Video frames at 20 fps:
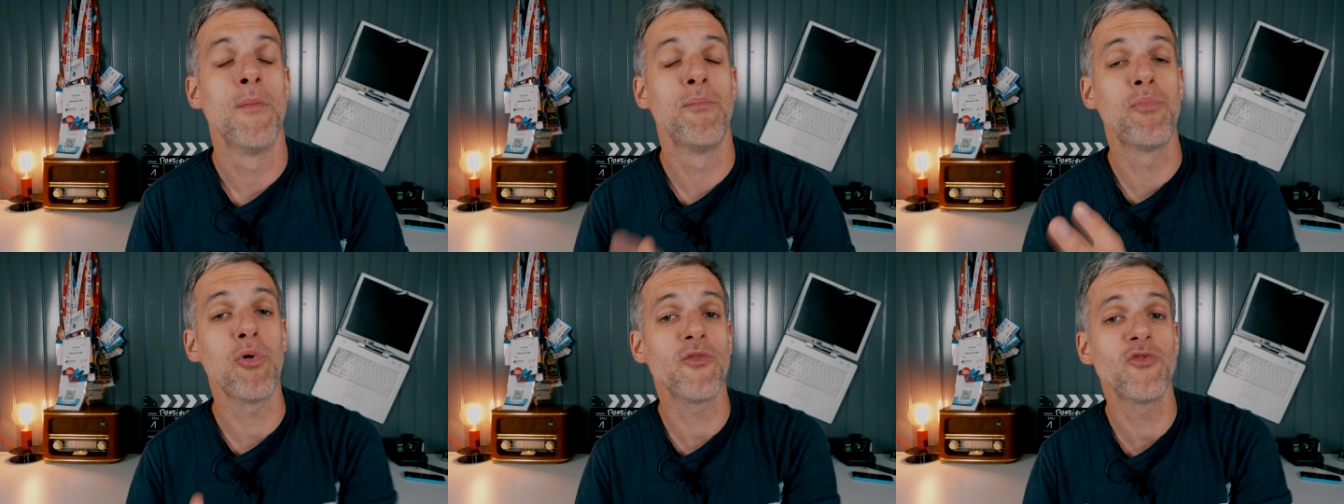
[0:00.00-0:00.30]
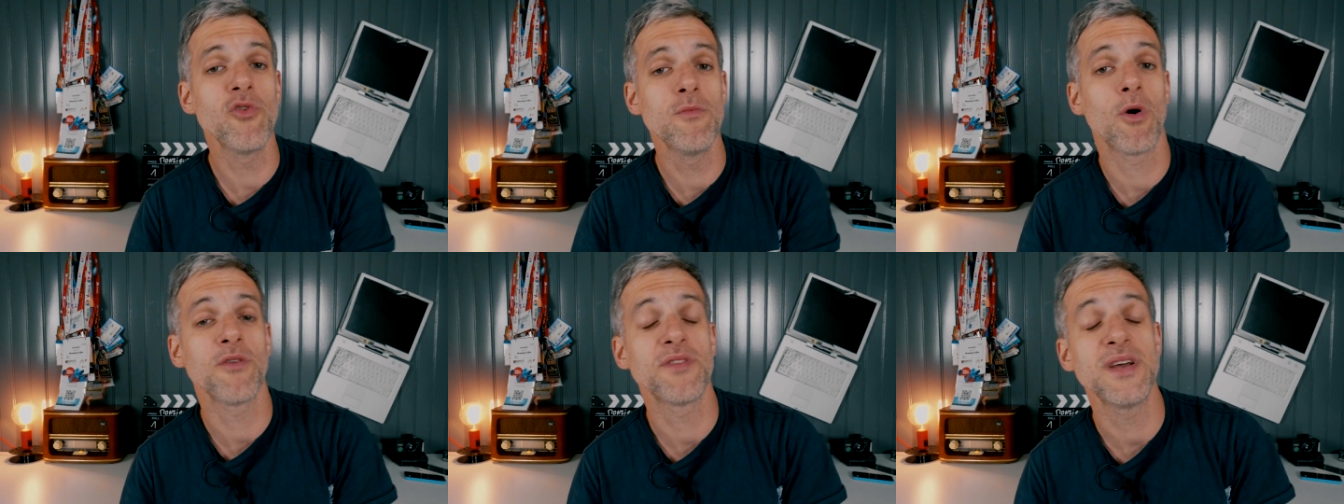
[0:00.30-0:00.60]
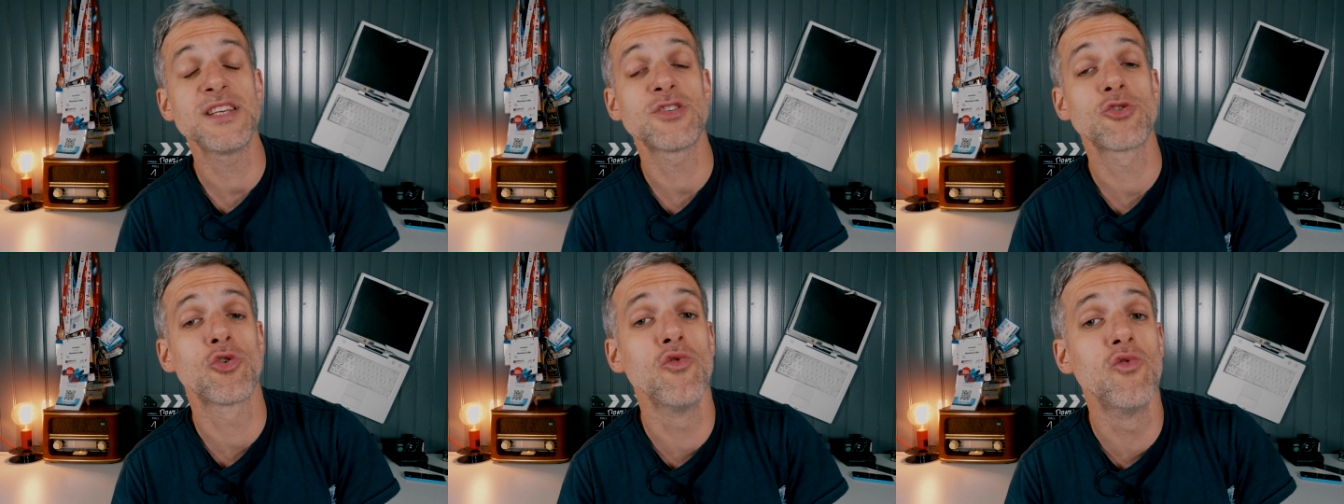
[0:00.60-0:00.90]
pour vous
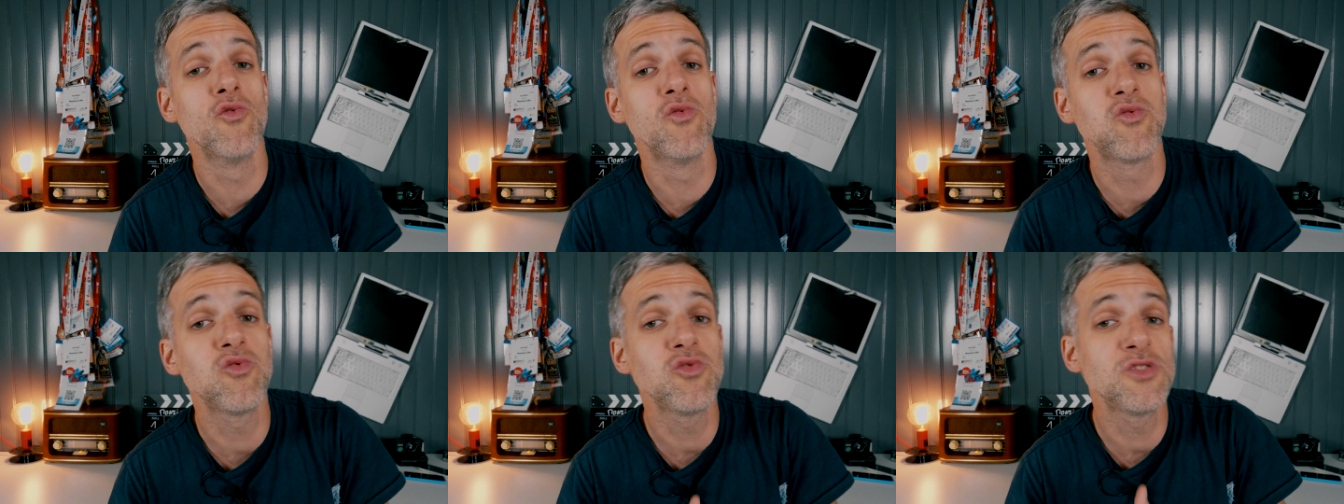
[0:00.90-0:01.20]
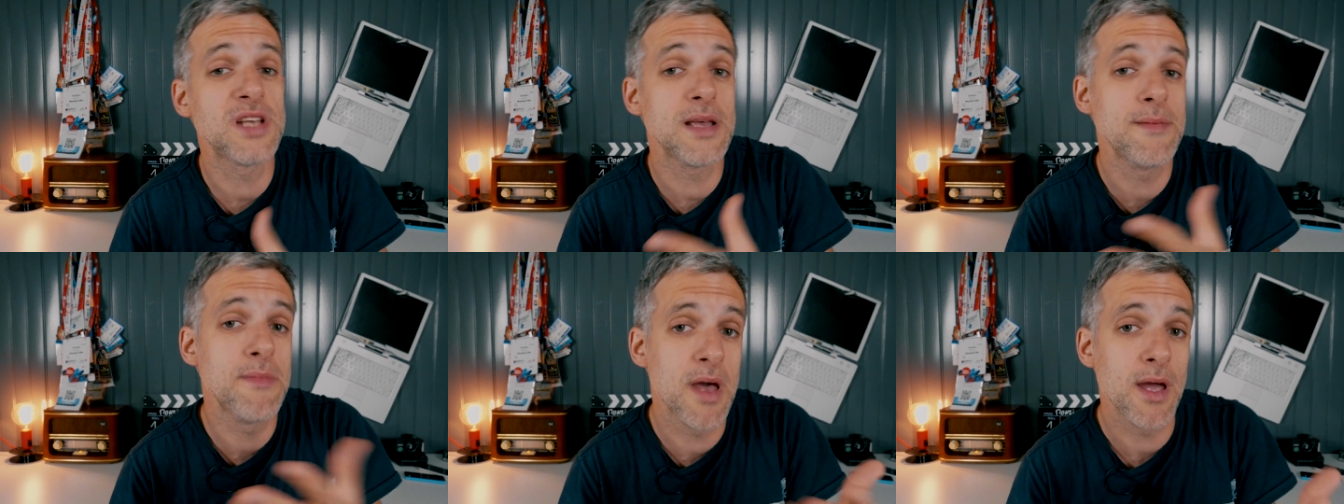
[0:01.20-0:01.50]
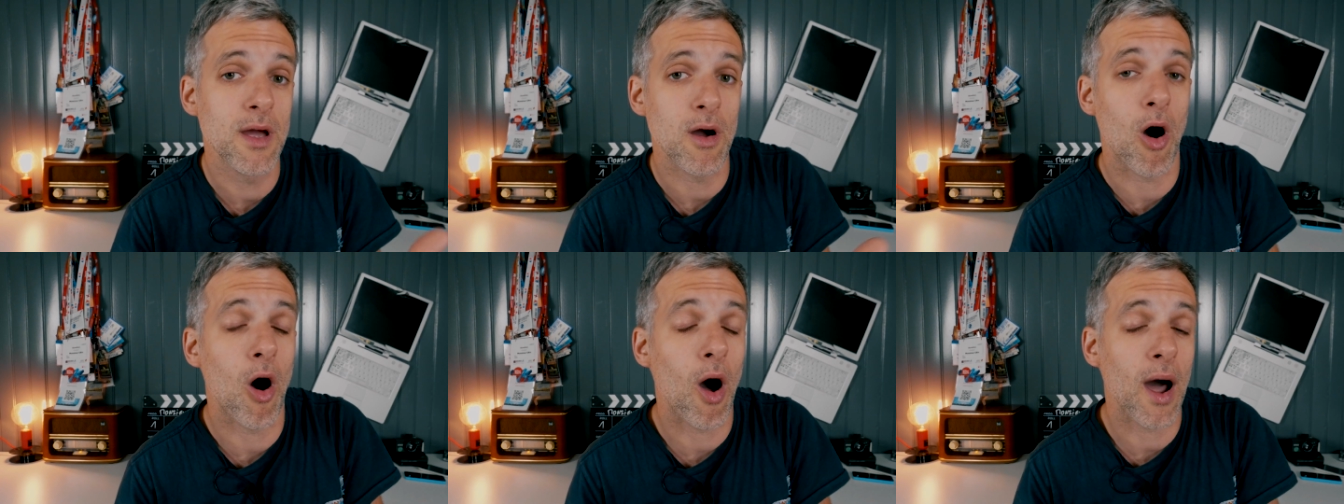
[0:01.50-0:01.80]
demander ce que vous
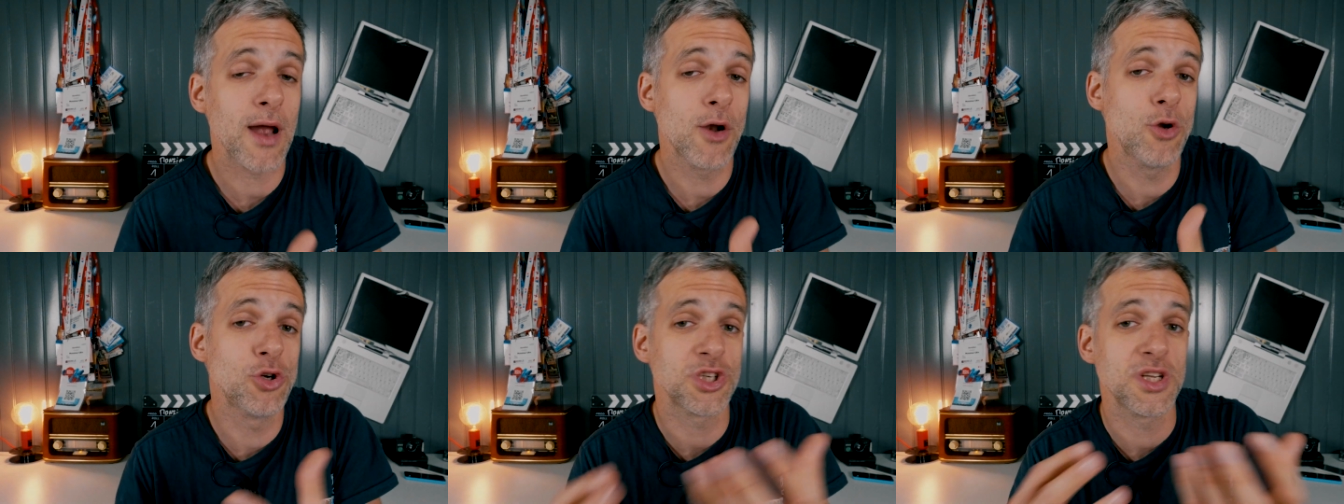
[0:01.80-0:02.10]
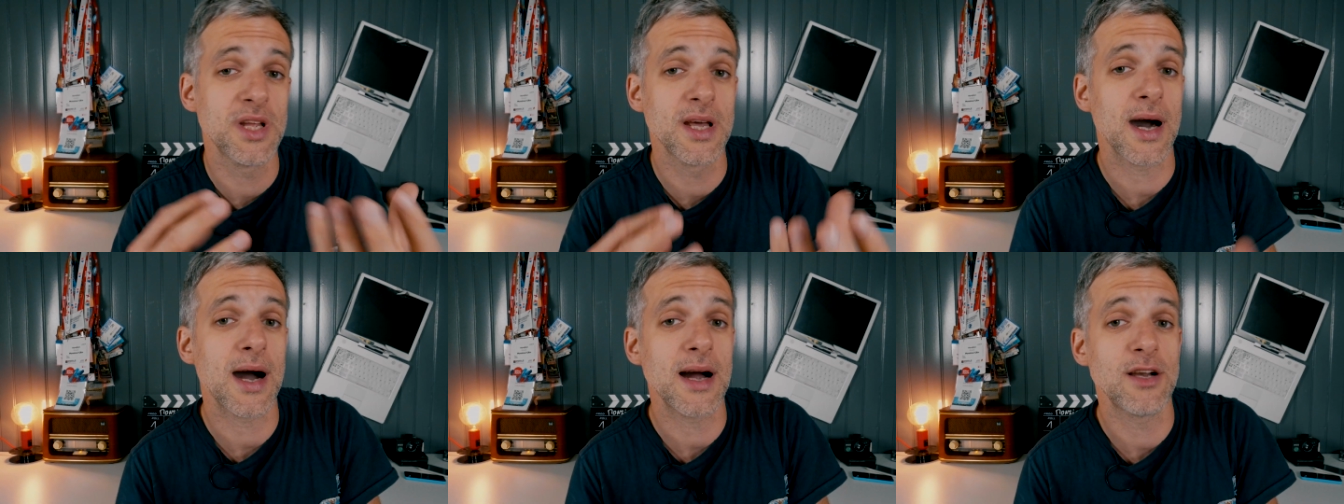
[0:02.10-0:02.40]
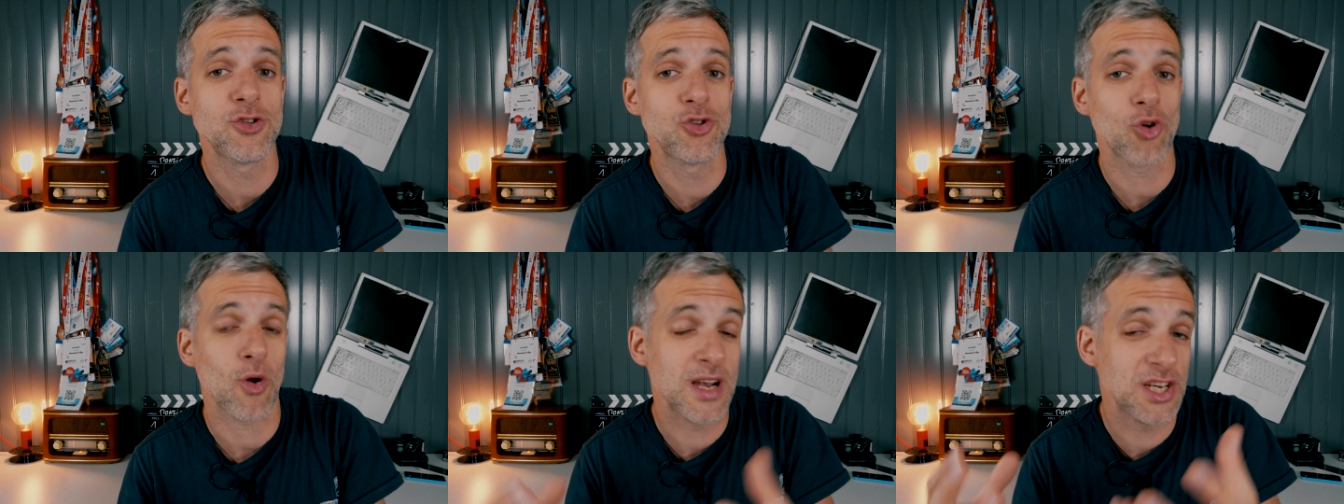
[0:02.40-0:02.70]
aimez en règle
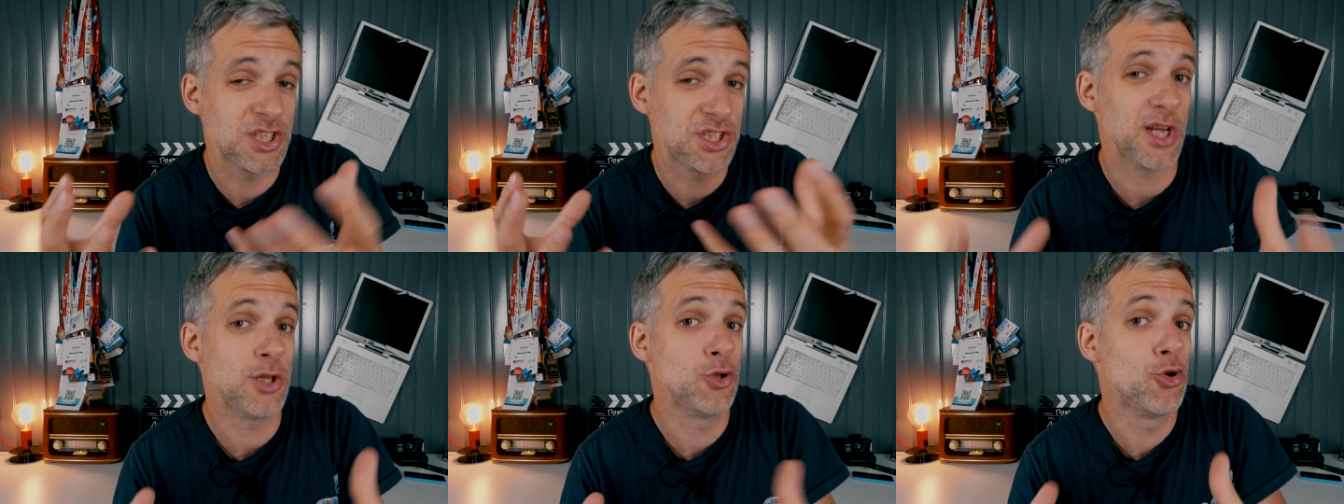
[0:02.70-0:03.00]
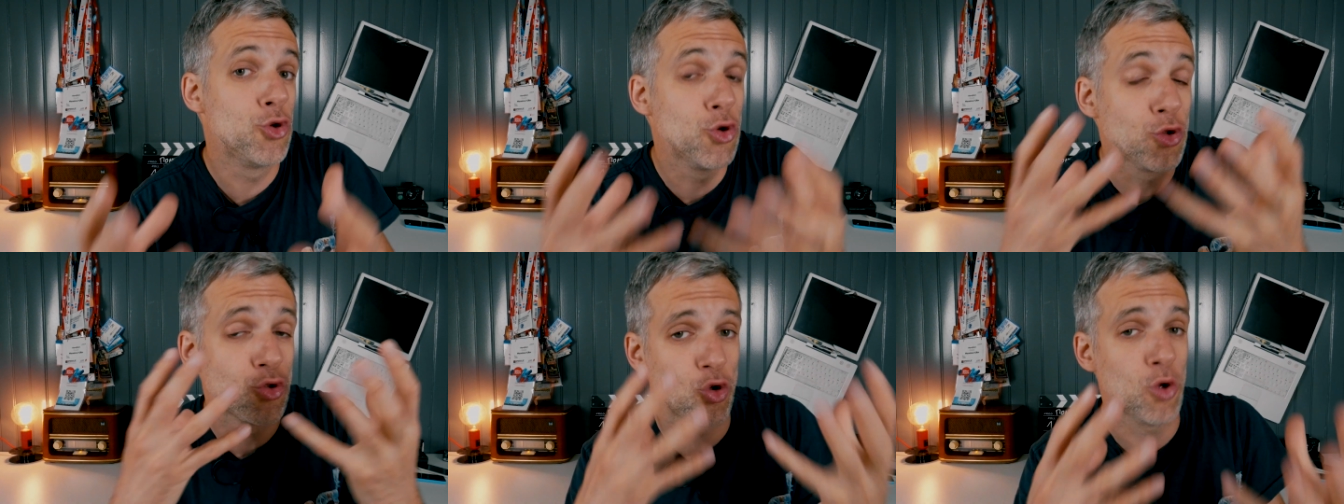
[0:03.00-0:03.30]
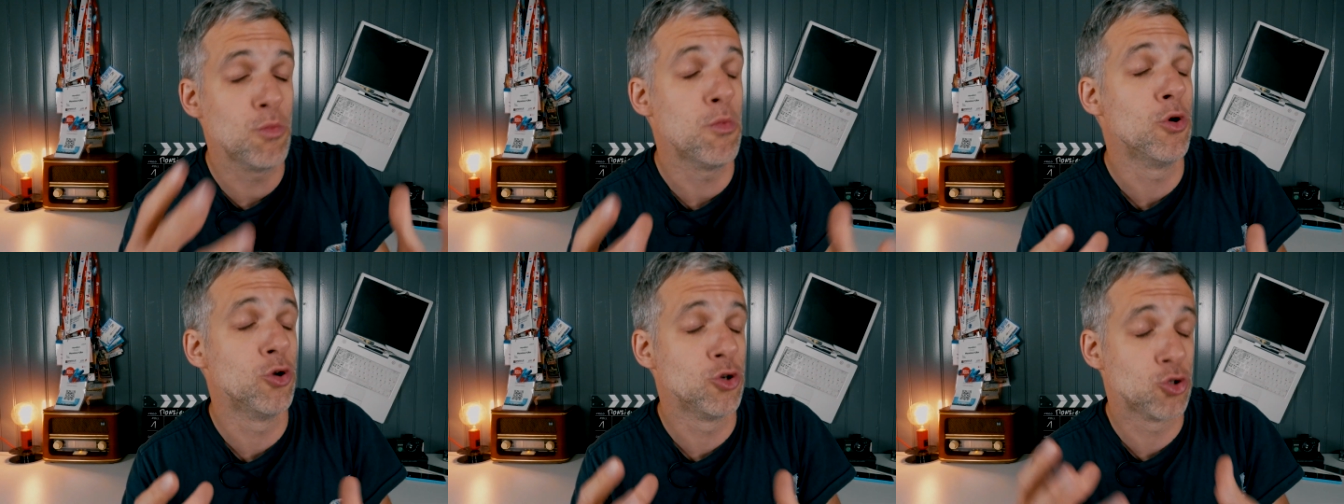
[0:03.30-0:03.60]
générale sur la chaîne
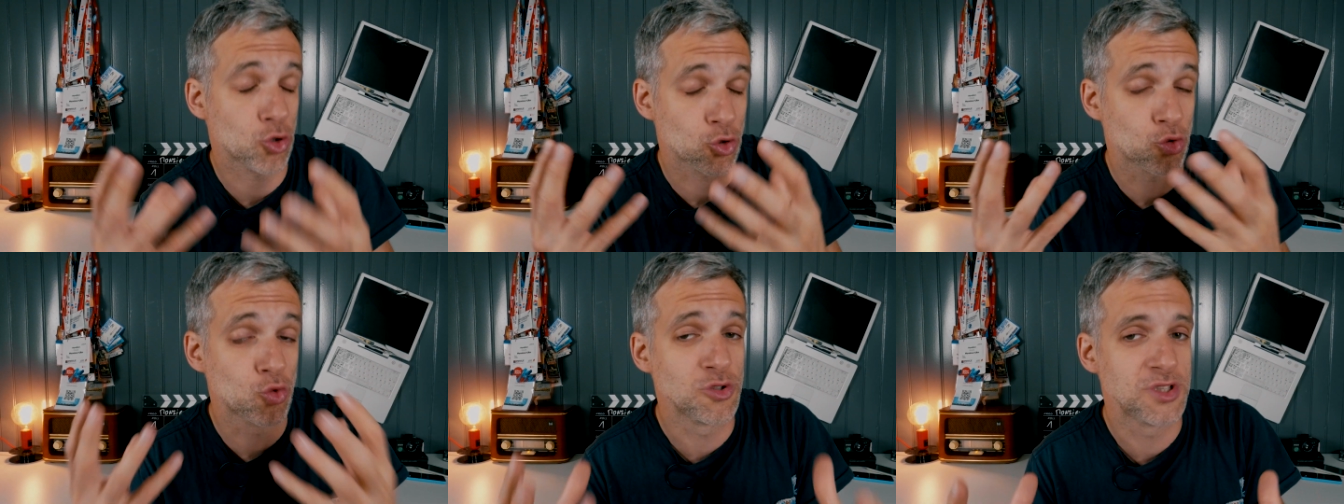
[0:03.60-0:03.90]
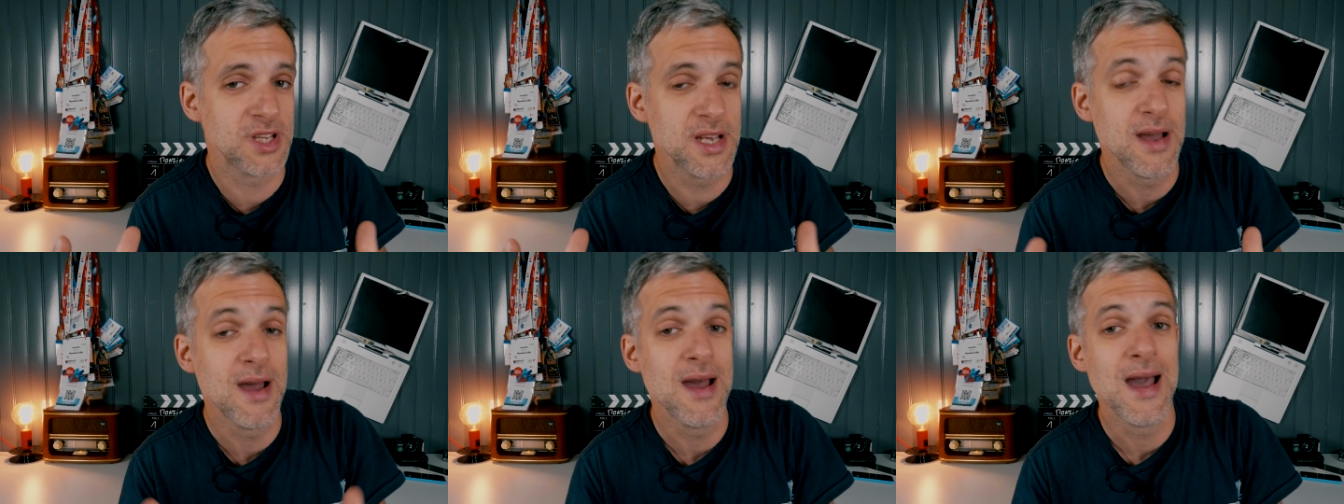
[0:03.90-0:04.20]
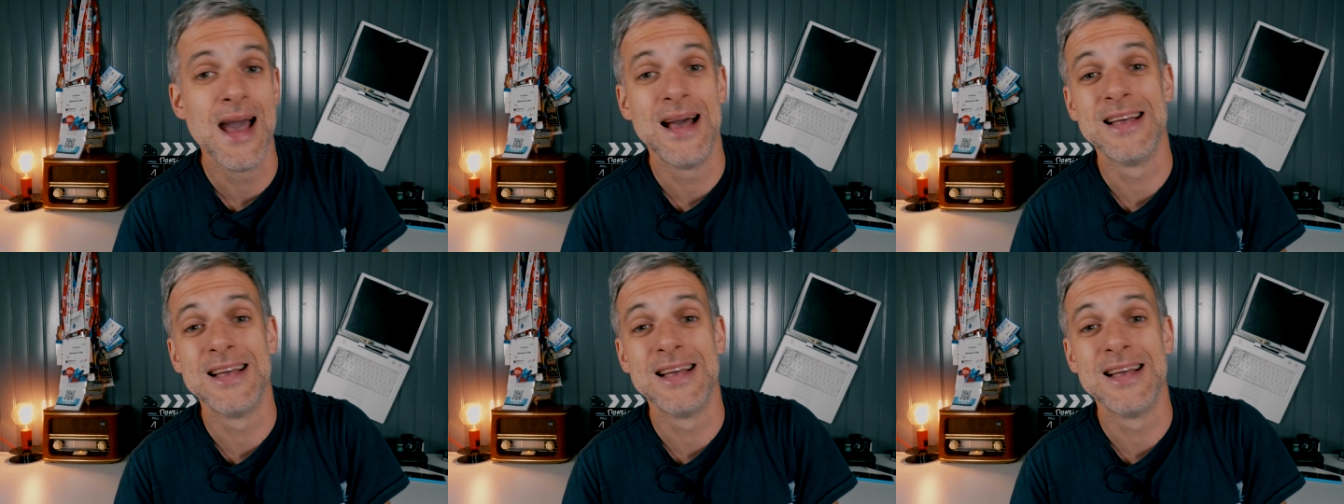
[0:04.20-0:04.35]
YouTube, sur ce coup-ci,